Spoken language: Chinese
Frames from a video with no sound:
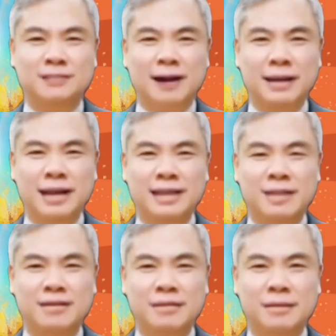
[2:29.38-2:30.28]
然后你就一
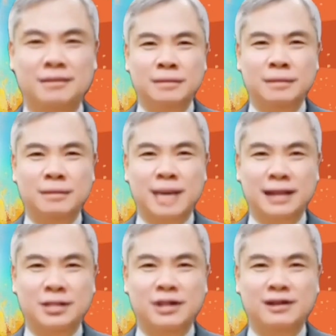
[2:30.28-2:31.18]
直那
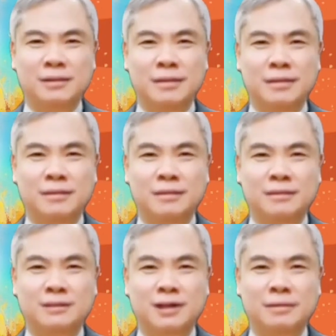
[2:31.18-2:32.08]
边觉得，
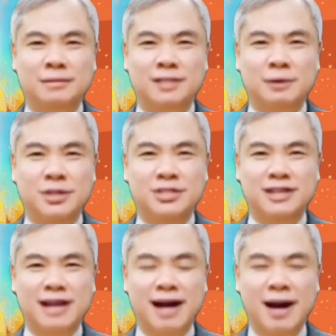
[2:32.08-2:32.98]
导
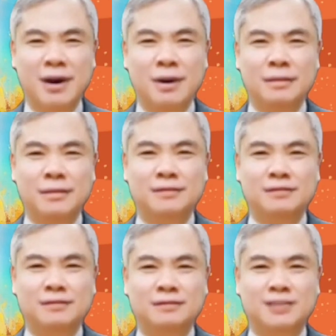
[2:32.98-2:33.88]
师啊，
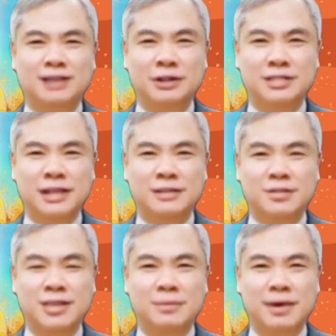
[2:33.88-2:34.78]
你可是
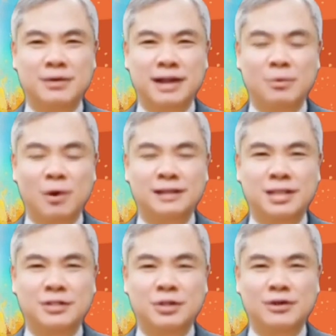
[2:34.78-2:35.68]
评评理，我已
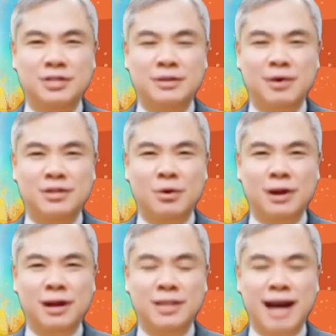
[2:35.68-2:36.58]
经做这么
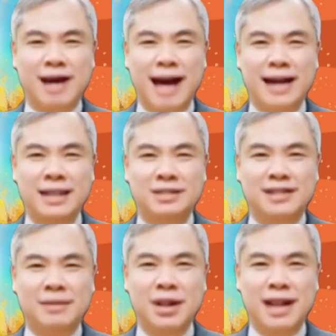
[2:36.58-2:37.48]
多了，他还是
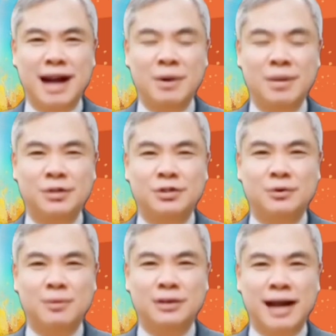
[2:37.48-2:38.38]
长那个样，
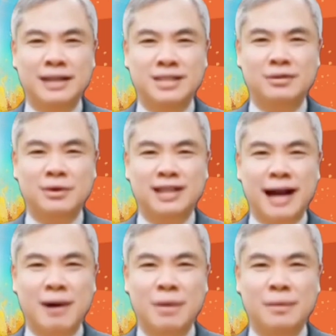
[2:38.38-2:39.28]
我该怎么
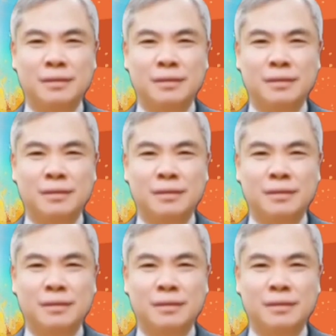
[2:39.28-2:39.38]
样？